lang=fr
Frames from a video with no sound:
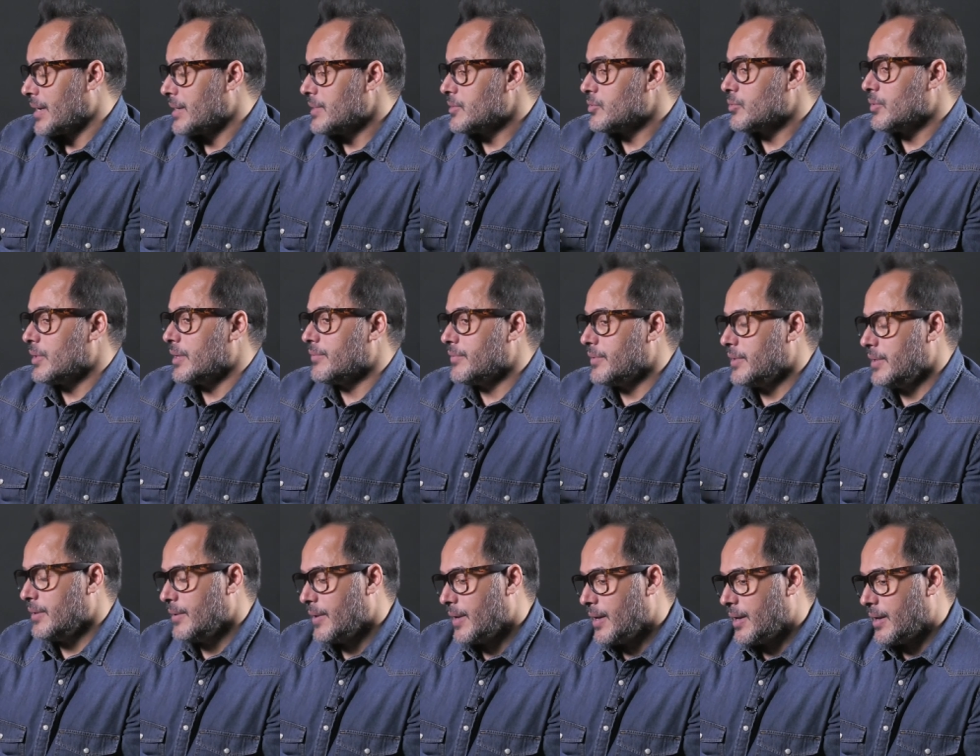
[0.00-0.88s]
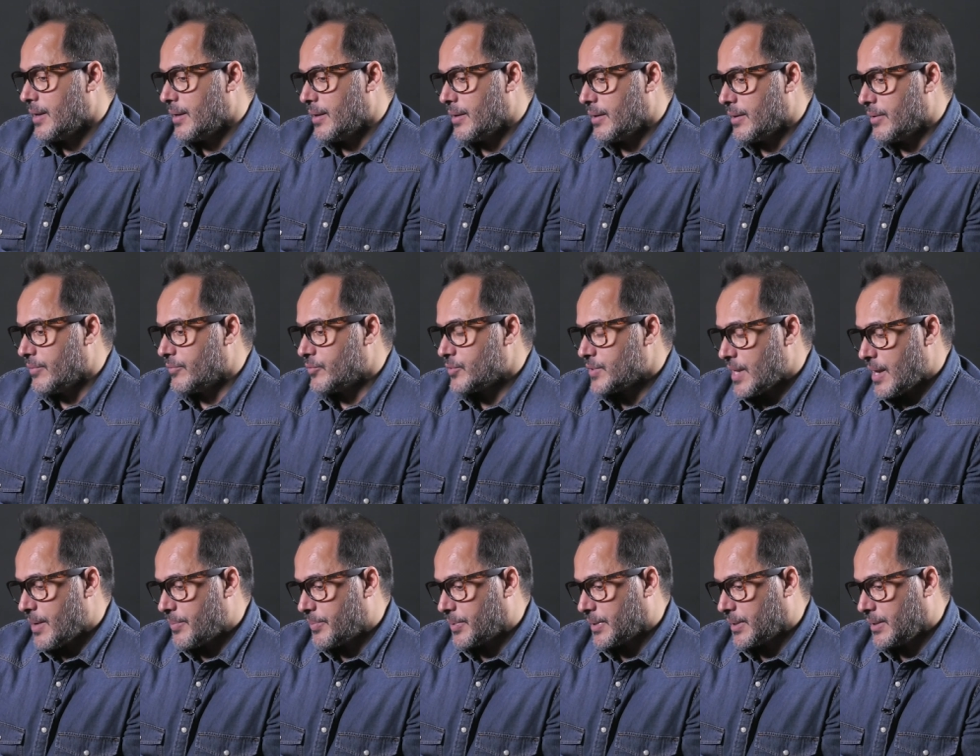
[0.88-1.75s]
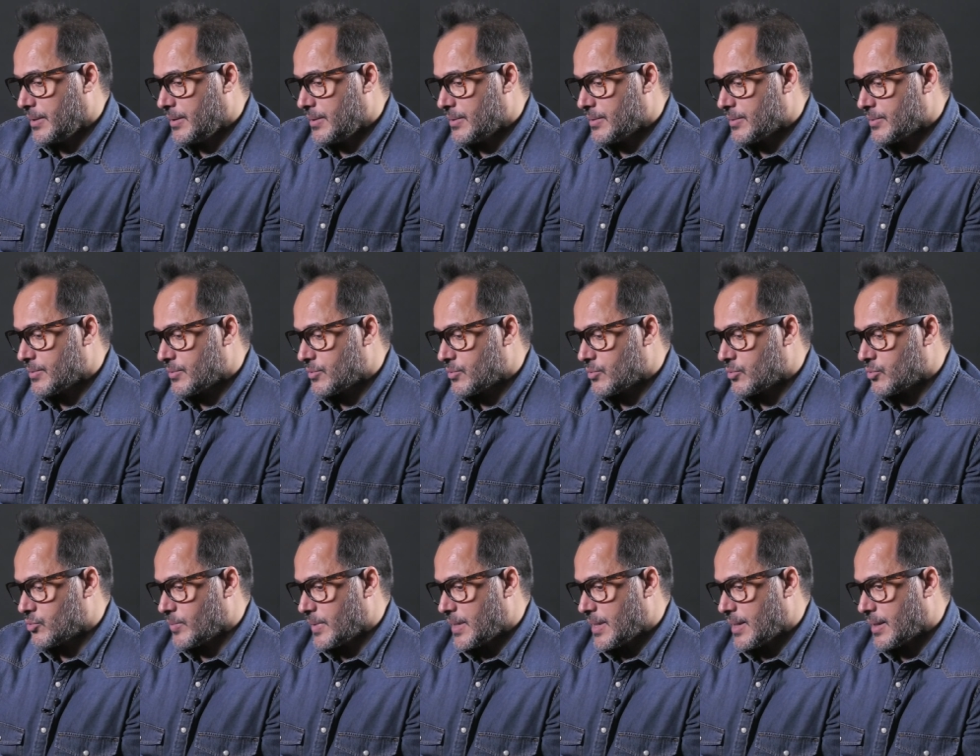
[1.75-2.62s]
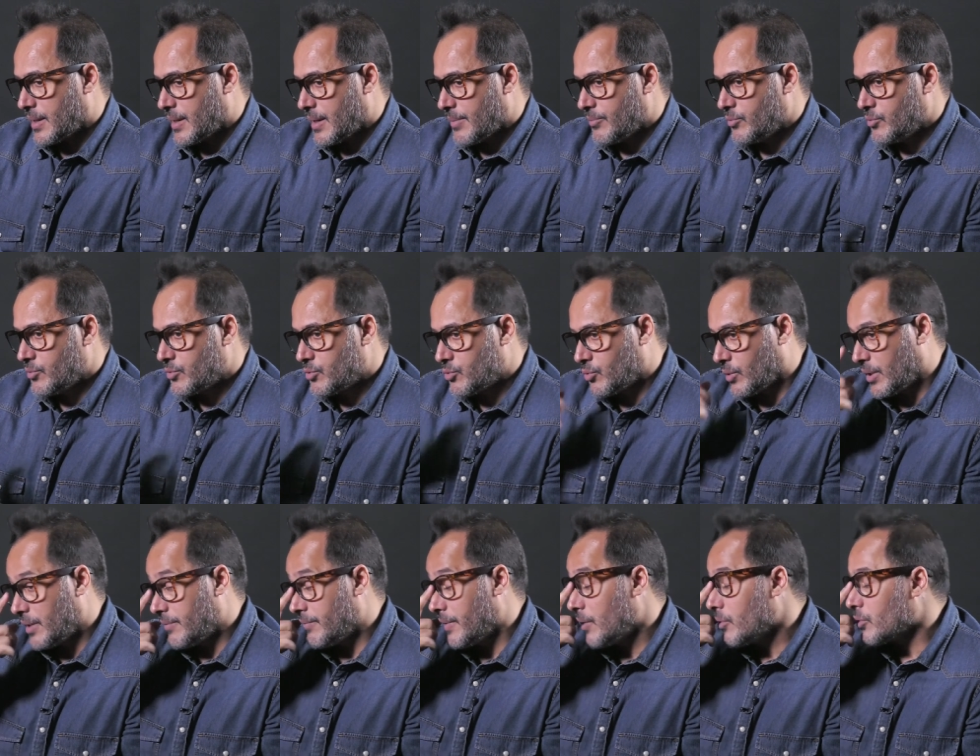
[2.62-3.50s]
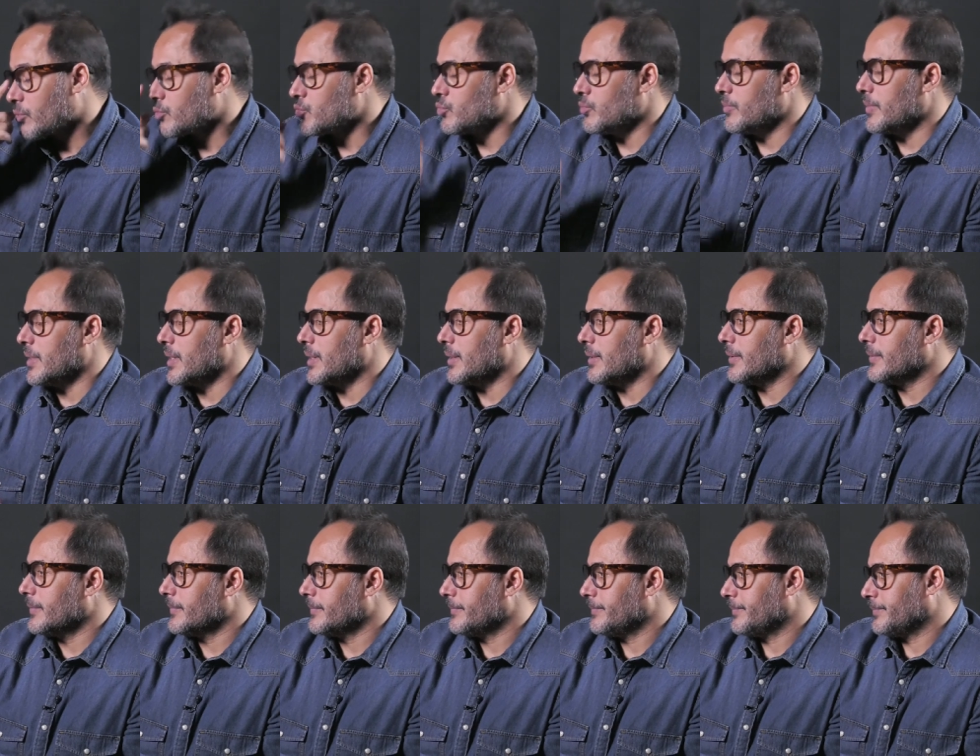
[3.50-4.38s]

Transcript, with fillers: Qu'est-ce que la vie euh, vous a appris, euh, ce sommet à Kaboun, sur les valeurs humaines